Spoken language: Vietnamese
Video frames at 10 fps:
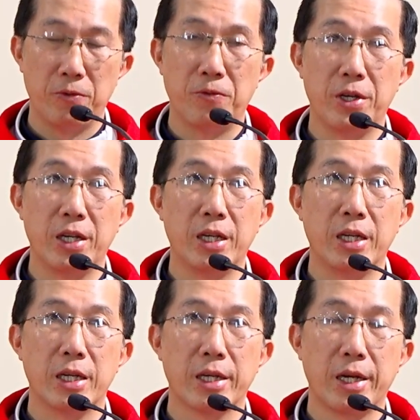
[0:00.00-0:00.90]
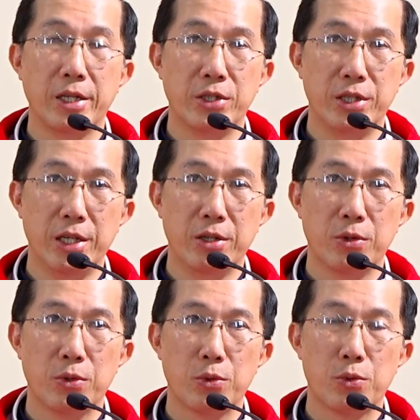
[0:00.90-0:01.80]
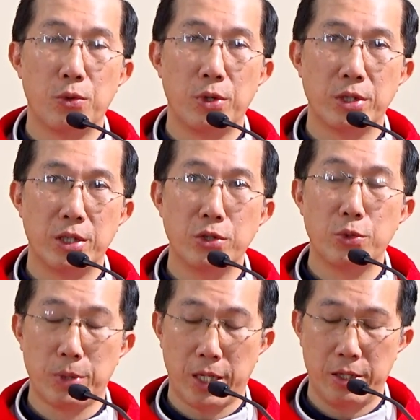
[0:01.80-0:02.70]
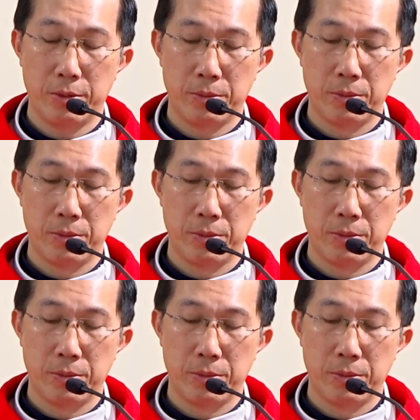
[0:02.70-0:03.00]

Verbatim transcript: về cái chết của chính chúng ta.